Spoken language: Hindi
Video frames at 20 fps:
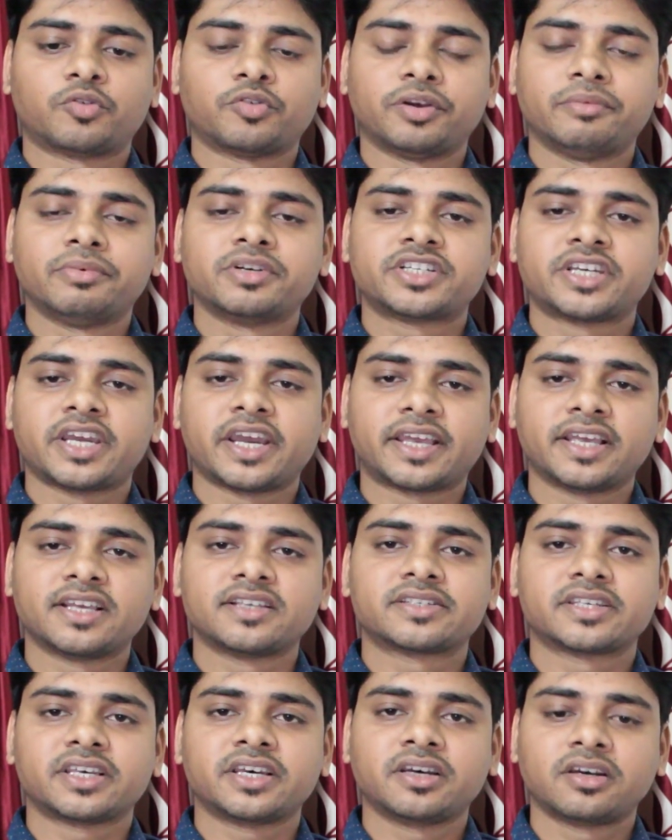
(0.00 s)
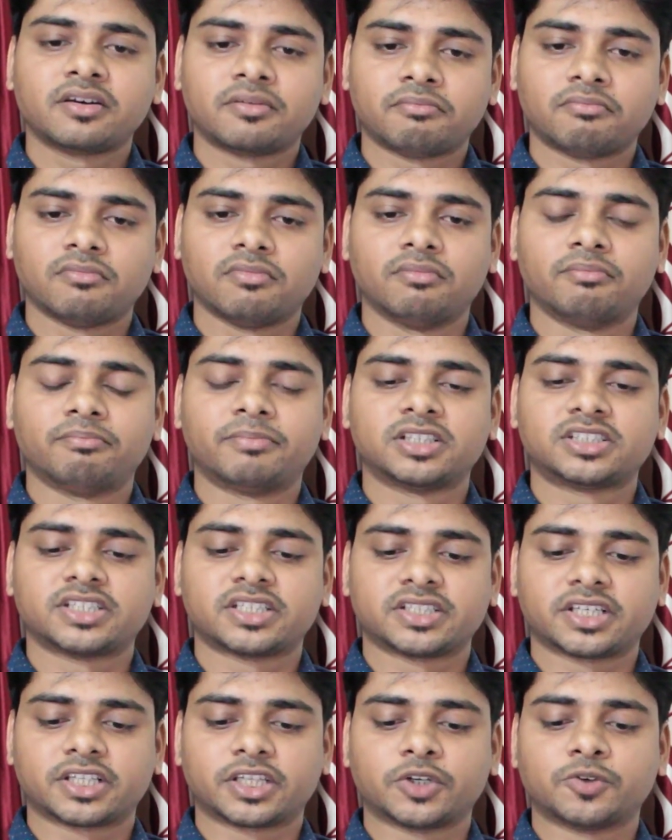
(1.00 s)
कोई भी शेकिंग से बचा
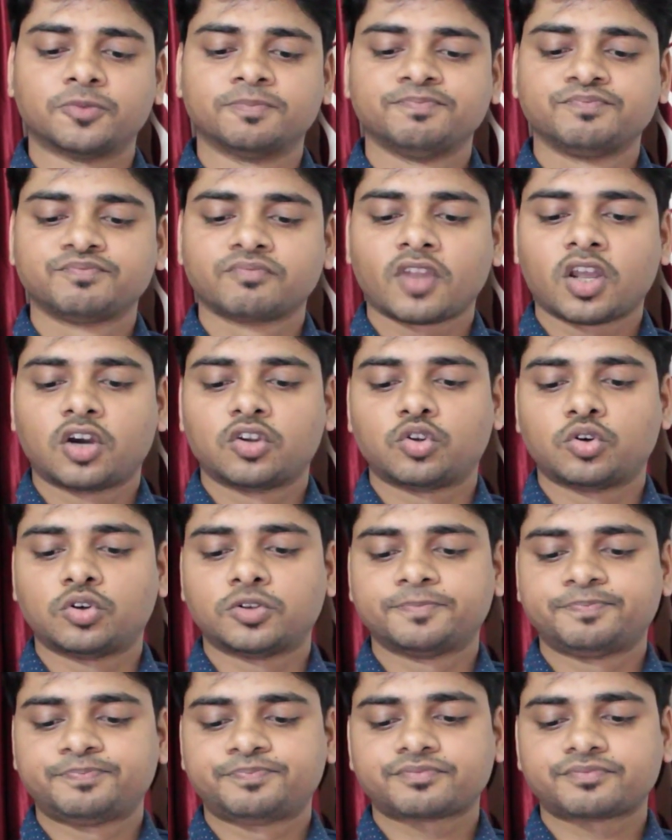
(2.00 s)
सकते हो तो